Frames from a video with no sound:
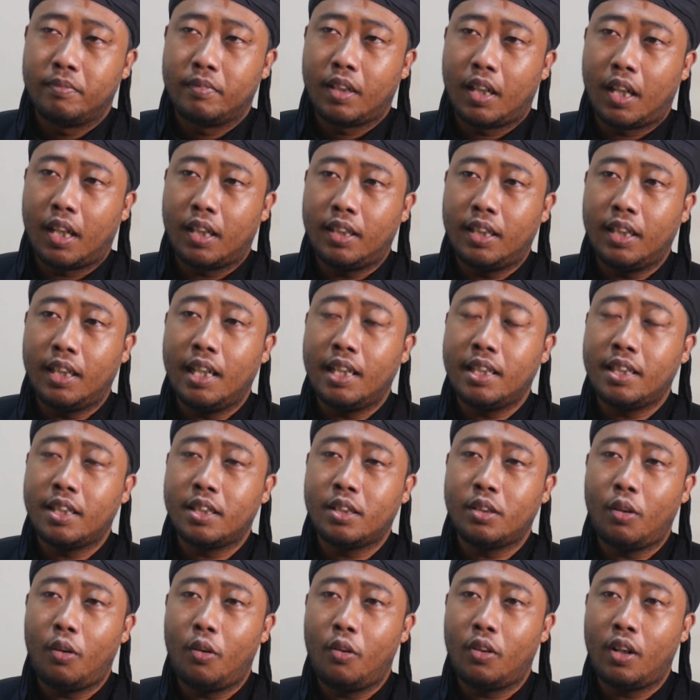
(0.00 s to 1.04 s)
ketika
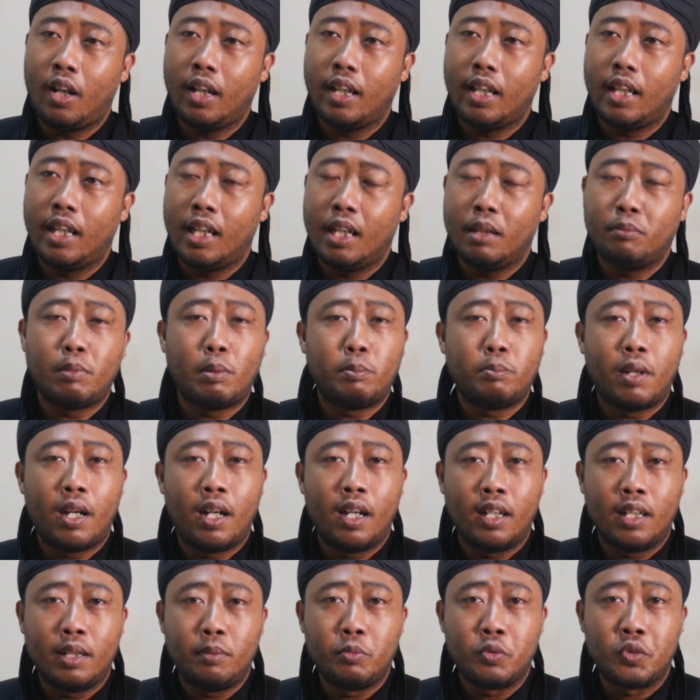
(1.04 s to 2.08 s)
seseorang ingin
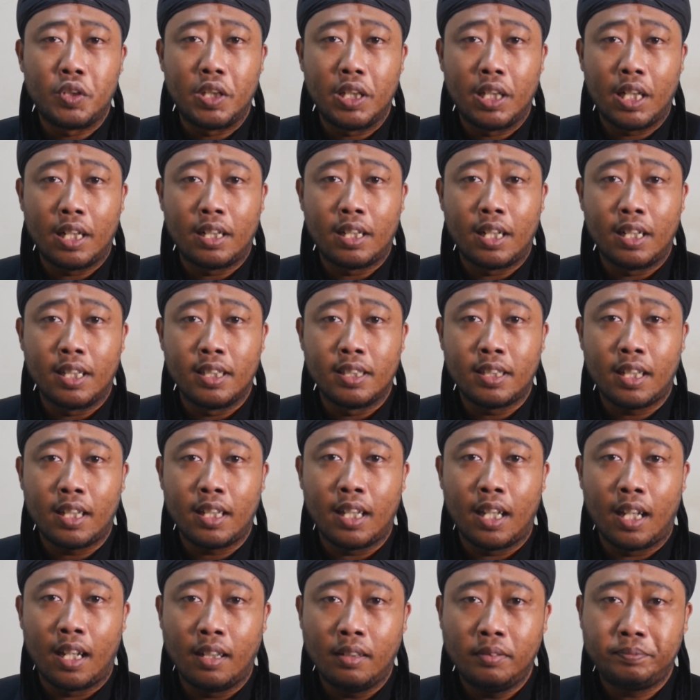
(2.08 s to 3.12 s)
memahari mustika dari
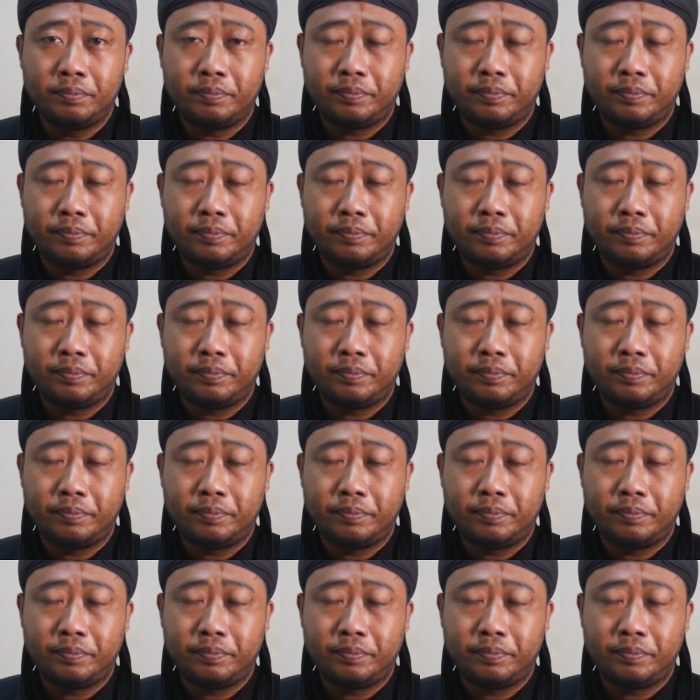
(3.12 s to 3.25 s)
saya,